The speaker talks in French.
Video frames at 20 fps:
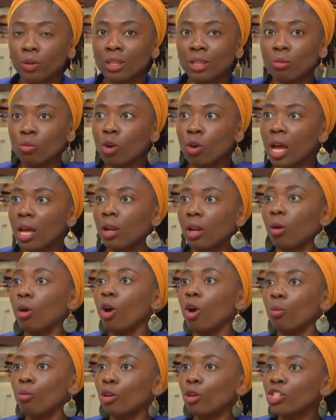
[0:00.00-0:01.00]
des mois, alors
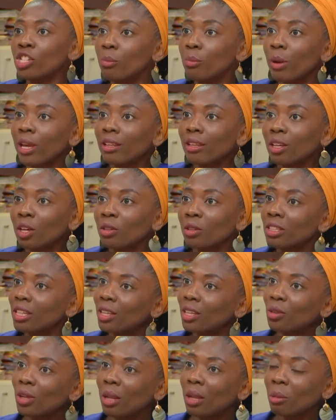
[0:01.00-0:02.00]
moi, je n'ai pas pas été
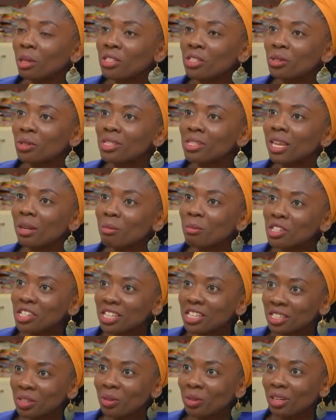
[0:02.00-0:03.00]
candidate à la présidentielle, mais je
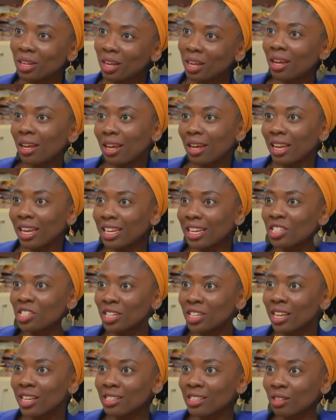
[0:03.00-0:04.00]
l'étais à la
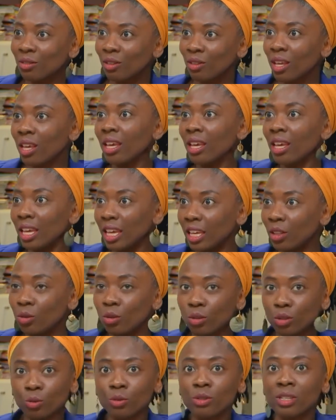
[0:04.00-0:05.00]
législative. Et
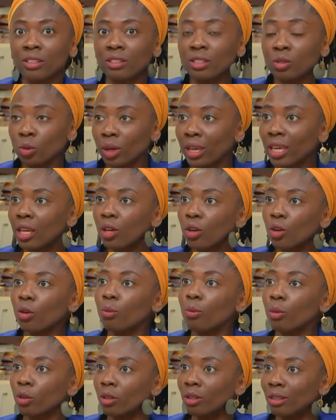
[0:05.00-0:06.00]
donc, je vous ai assuré que
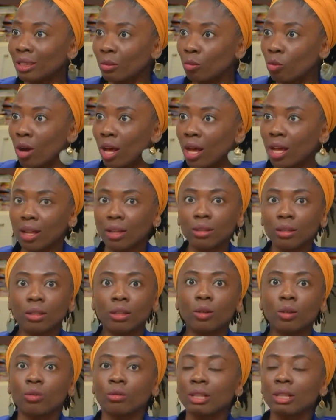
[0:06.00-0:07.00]
pendant des mois,
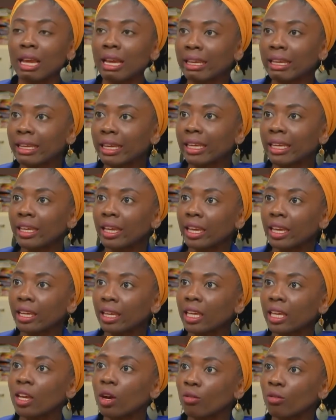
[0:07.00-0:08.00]
euh, on a écrit,
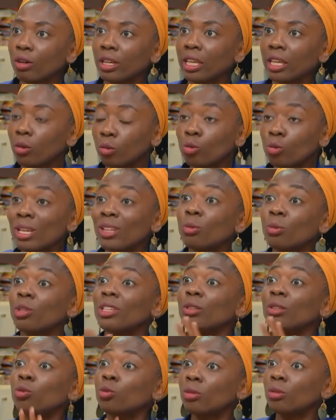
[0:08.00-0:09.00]
réécrit, envoyé, on nous a
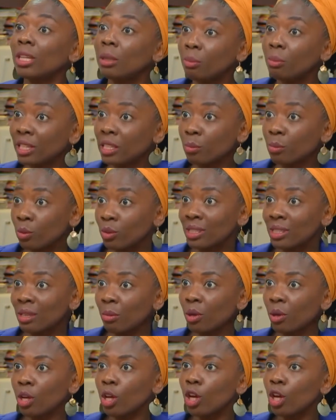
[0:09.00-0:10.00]
demandé toutes les pièces
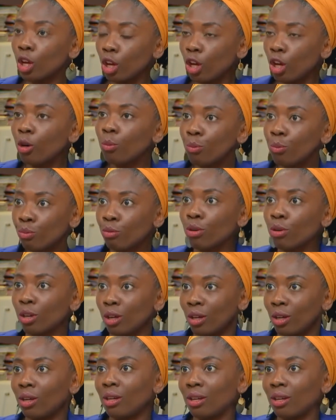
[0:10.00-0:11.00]
possibles mm. euh, pour
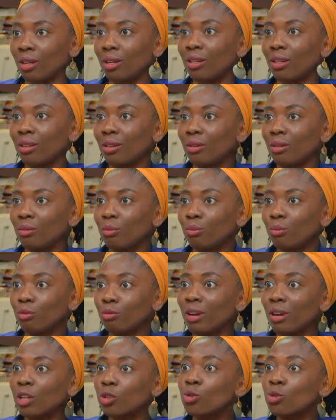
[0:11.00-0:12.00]
euh,
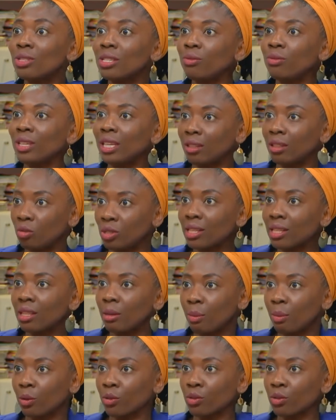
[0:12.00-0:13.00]
pouvoir justifier de ces
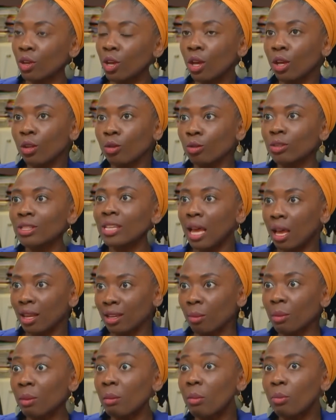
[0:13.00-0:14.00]
dépenses. Donc, c'est
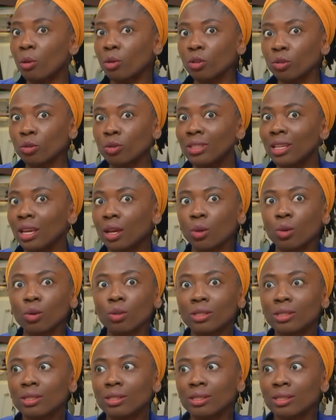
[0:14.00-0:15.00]
quand même important de dire qu'il
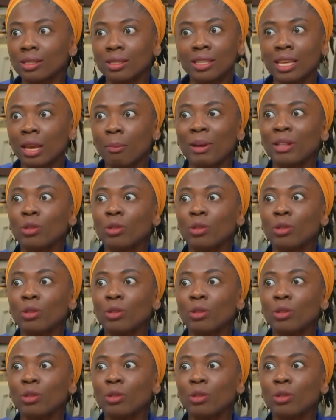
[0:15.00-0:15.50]
n'y a pas